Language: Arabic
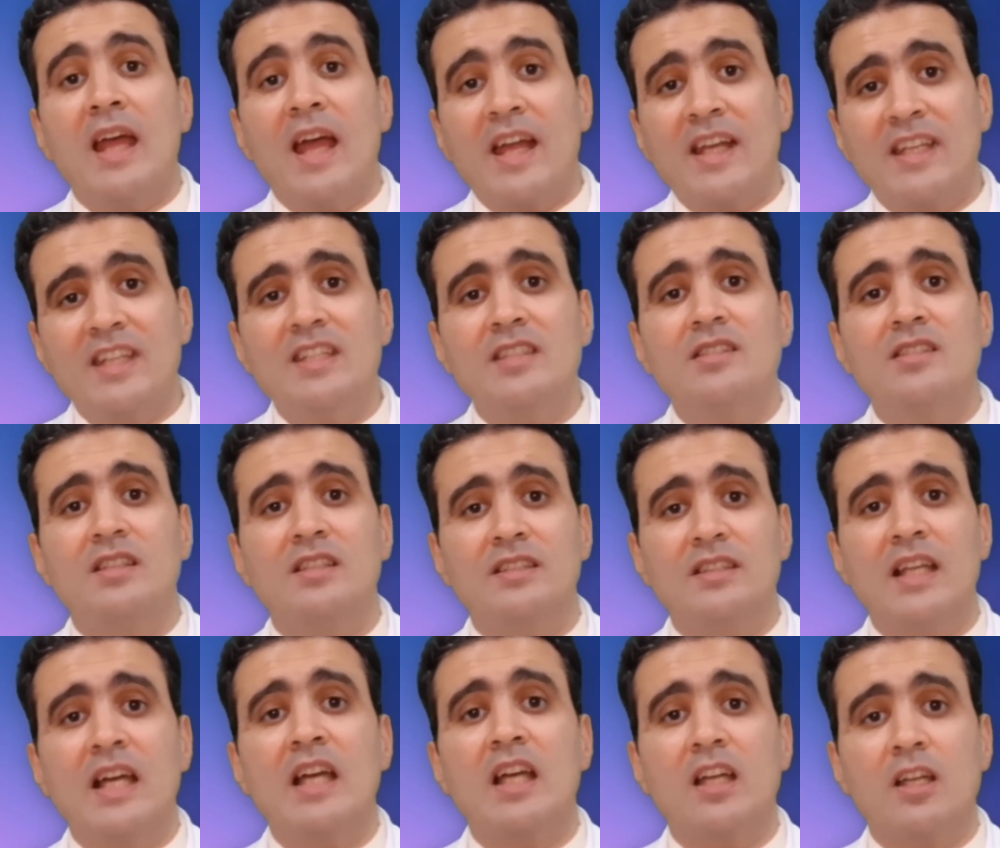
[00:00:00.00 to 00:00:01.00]
اكيد
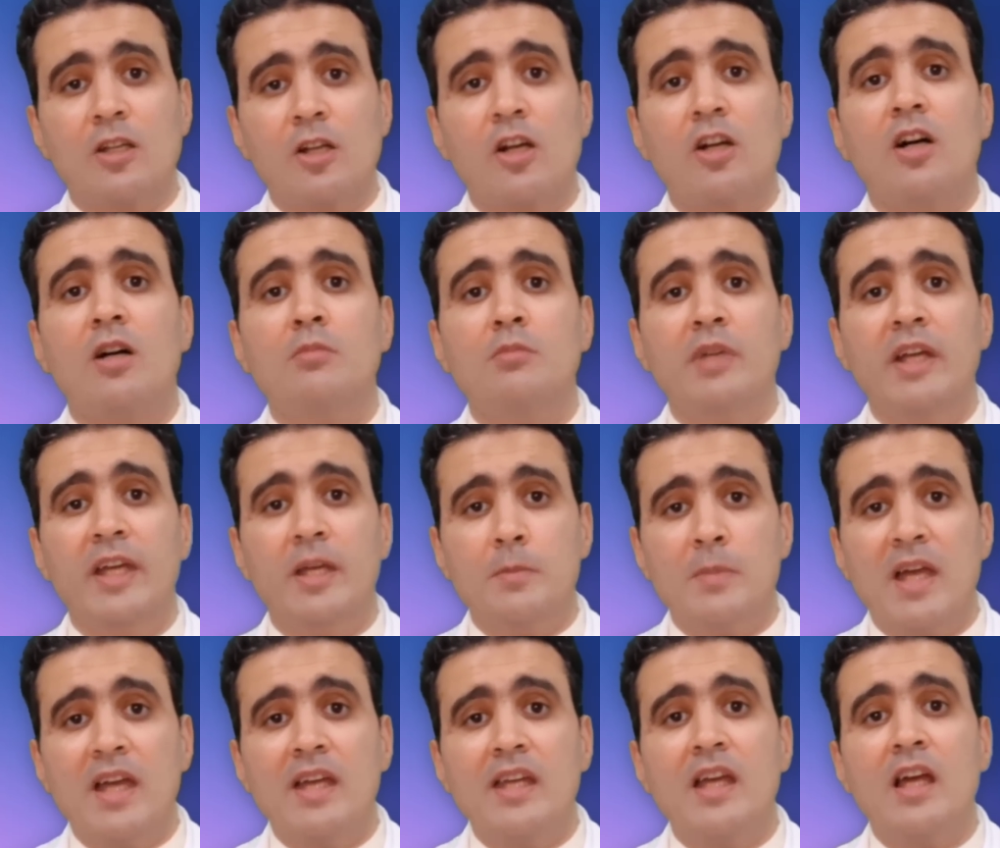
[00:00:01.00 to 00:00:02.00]
ده رقم
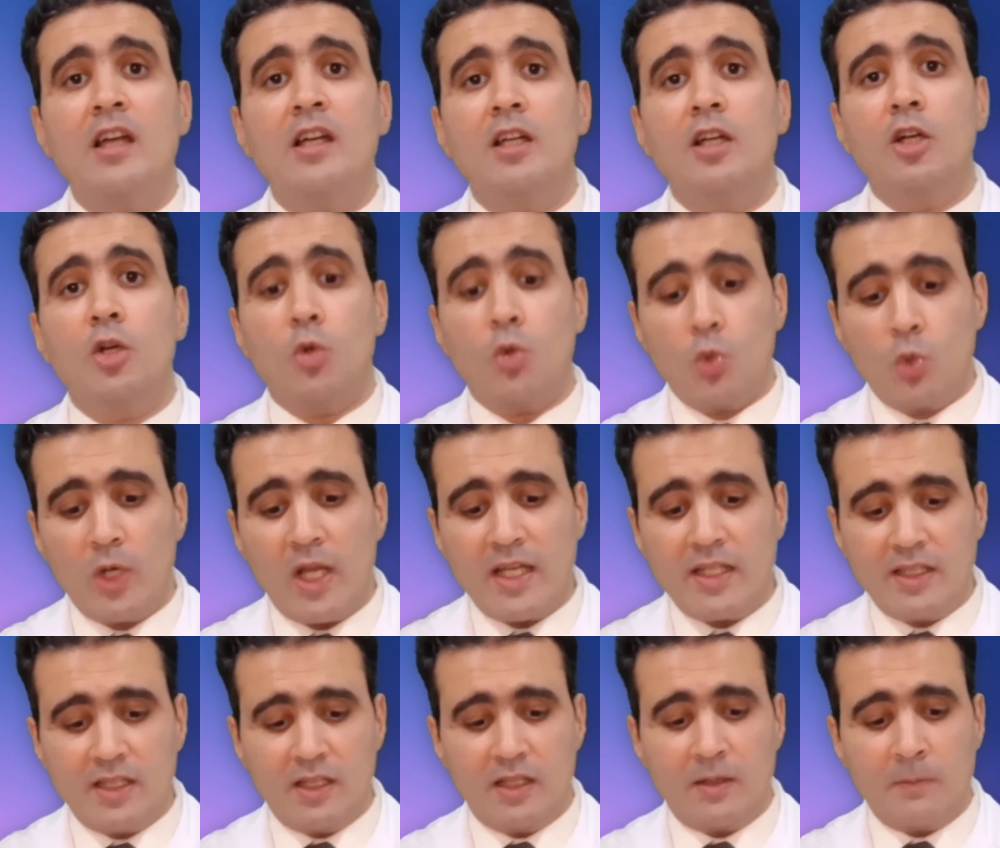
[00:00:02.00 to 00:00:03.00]
حمايه
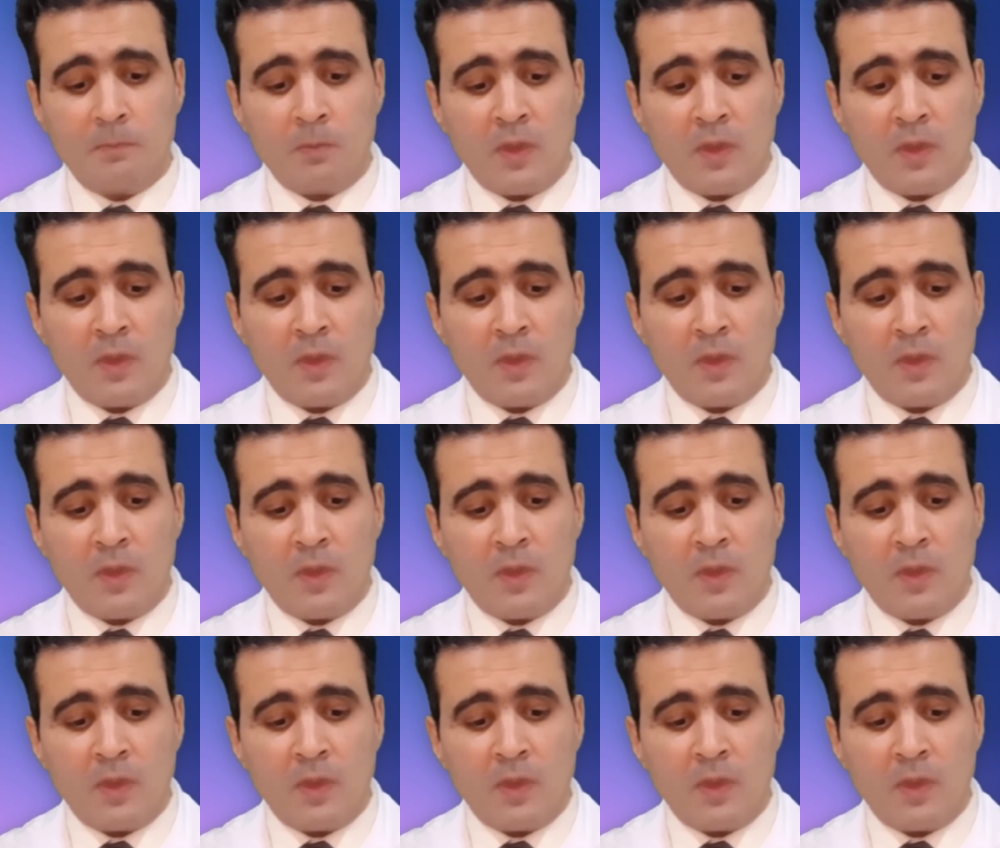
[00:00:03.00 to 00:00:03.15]
قليل